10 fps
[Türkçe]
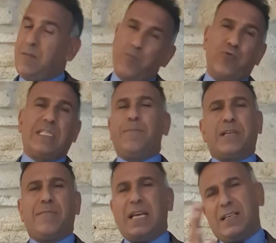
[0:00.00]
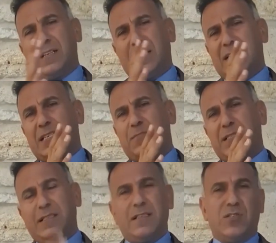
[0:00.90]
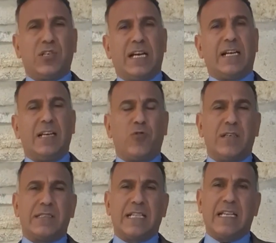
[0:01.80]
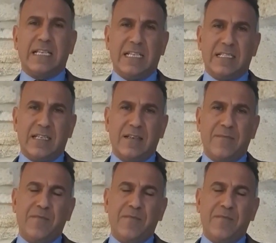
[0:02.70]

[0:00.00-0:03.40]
Bu depremler Kıbrıs'ı Çanakkale Boğazı'ndan itti.